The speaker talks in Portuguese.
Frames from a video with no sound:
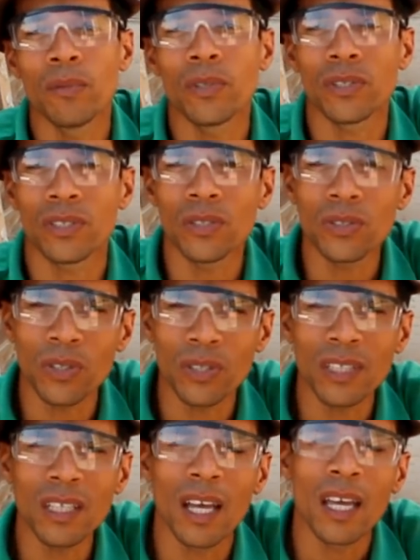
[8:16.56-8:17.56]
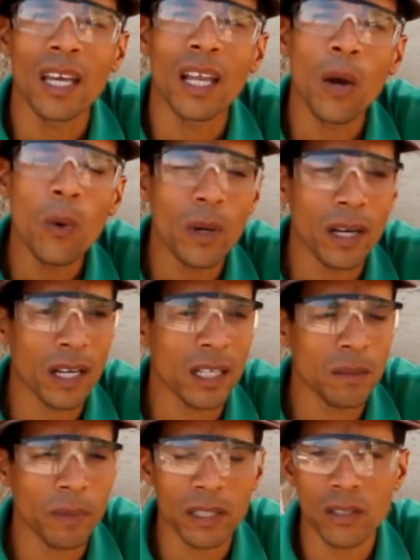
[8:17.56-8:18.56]
porque o seu joinha ele é o
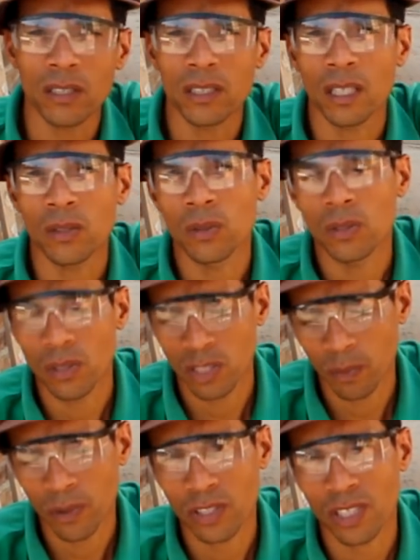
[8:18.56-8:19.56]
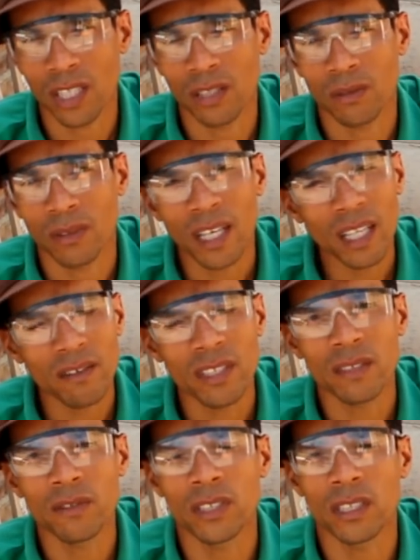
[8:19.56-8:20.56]
grande patrocinador do nosso projeto. Cada
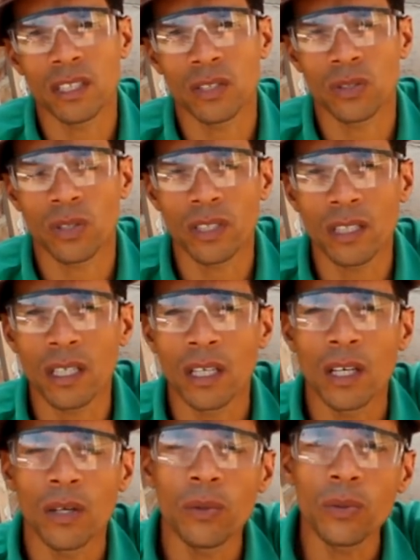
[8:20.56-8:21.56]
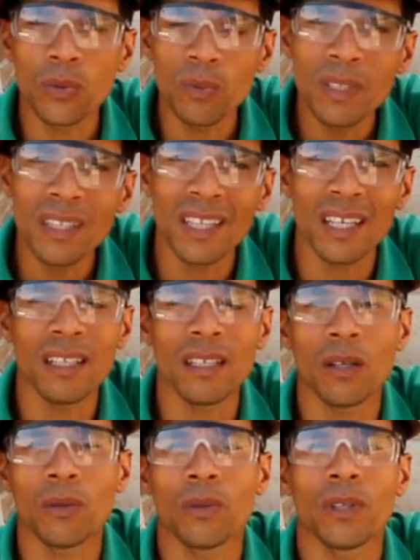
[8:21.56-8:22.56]
vez que você deixa o joinha, o YouTube entende
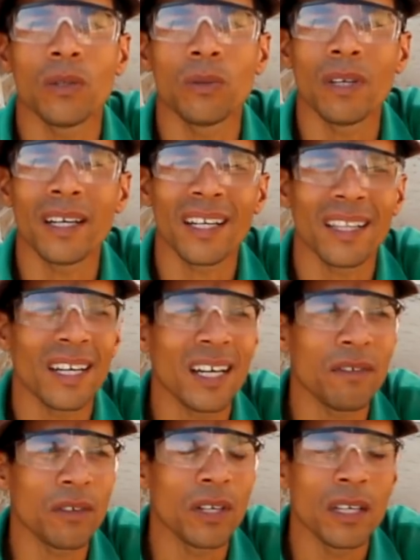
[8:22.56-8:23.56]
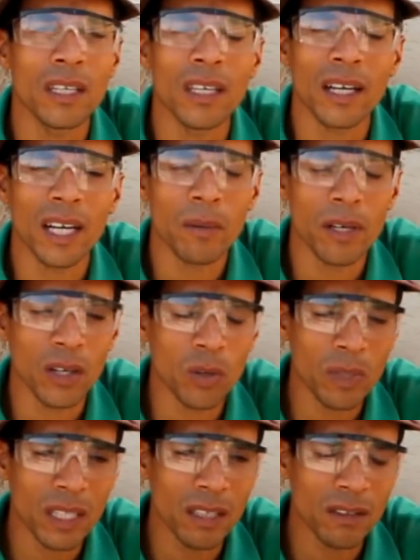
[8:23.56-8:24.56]
que é um conteúdo agradável e acaba
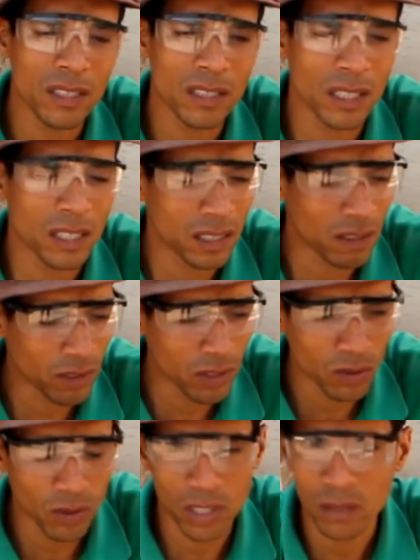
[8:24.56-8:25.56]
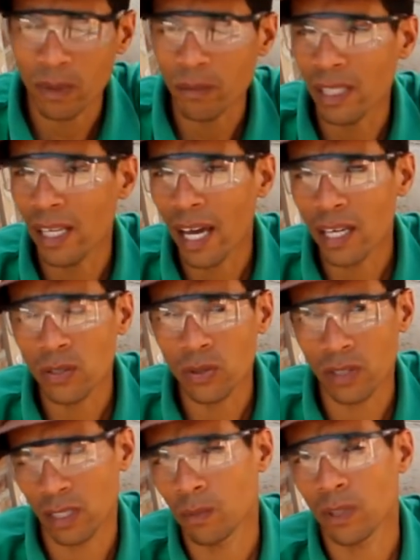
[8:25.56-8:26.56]
recomendando esse vídeo nosso para milhares de
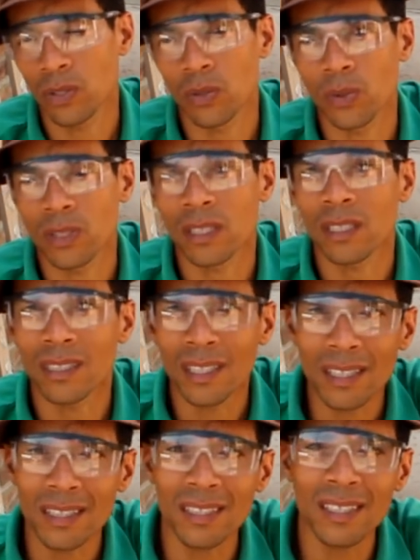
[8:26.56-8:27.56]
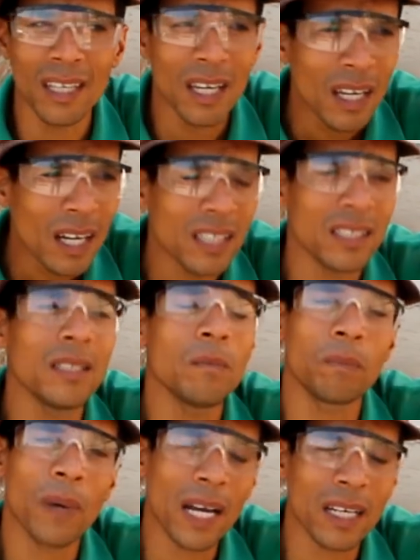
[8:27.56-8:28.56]
outras pessoas. E sendo assim, a gente
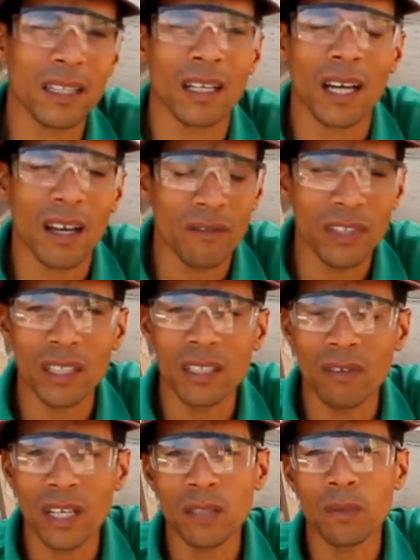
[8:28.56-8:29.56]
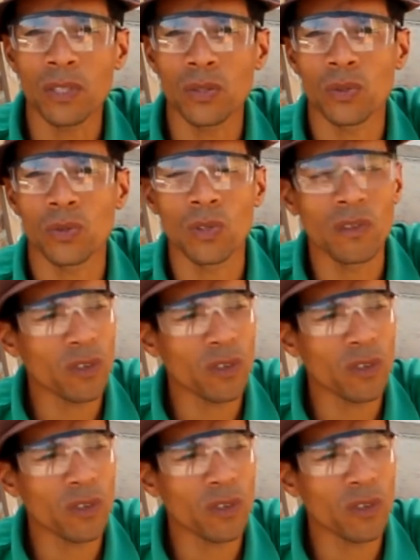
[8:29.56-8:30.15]
impacta a vida de várias pessoas com